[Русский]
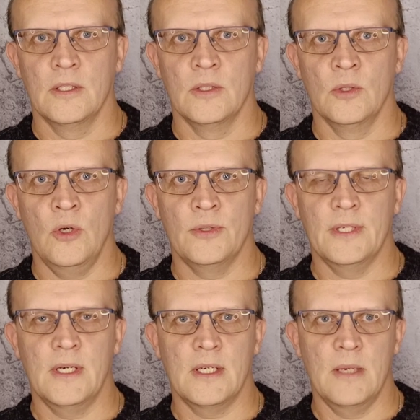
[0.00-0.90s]
Но
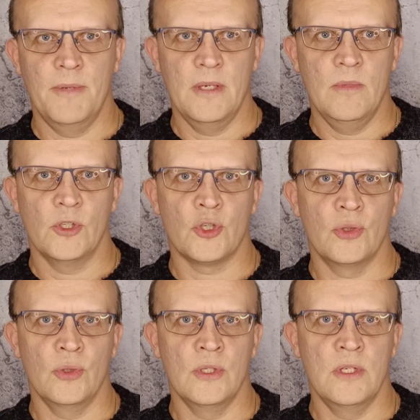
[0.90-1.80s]
так как я понимал,
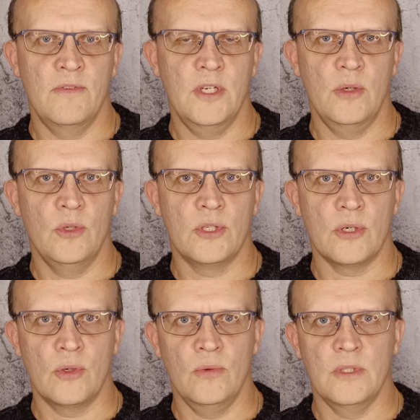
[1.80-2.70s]
что не все люди
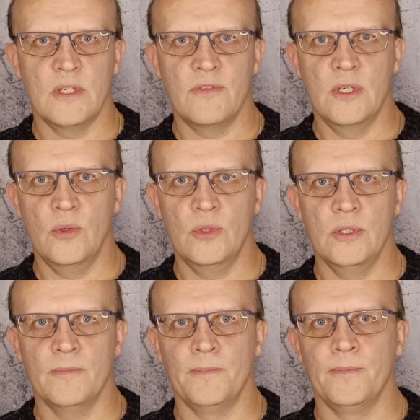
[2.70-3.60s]
церковные, не все
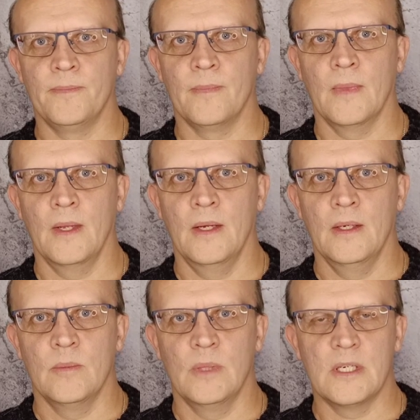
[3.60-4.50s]
люди
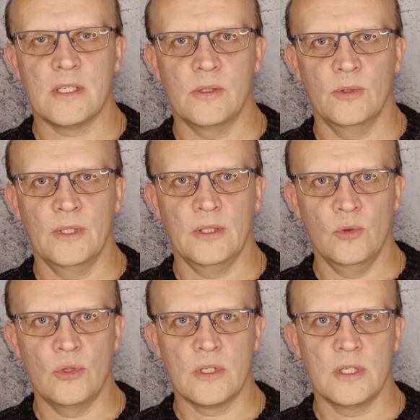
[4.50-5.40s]
благосклонно
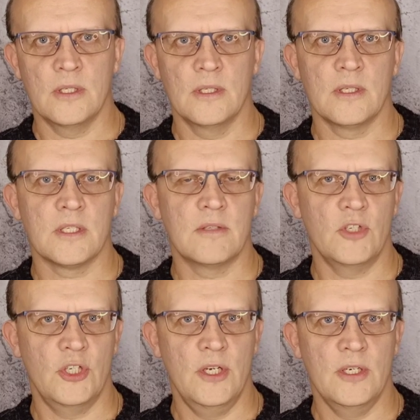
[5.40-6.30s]
относятся к
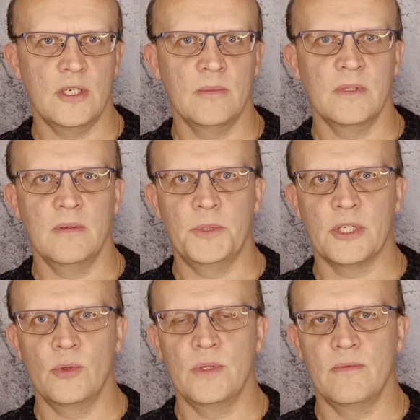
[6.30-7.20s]
священникам и вообще
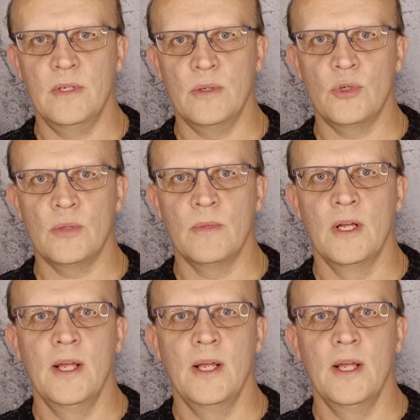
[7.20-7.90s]
к людям верующим.